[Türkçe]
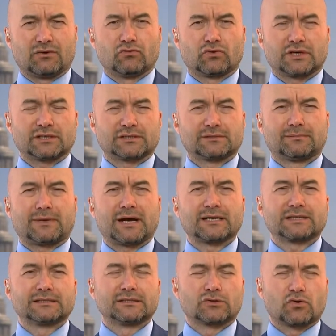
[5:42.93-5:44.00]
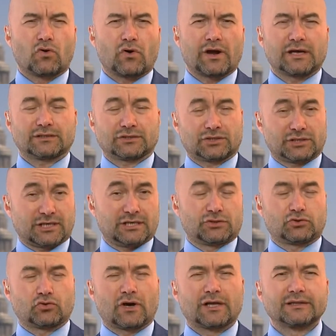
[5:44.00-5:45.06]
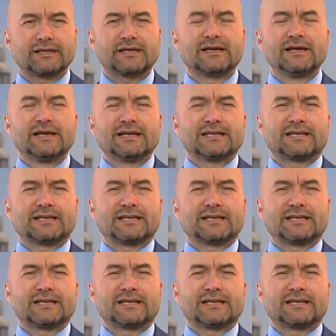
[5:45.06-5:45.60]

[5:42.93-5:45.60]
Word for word: avukatı Michael Cohen ki şu anda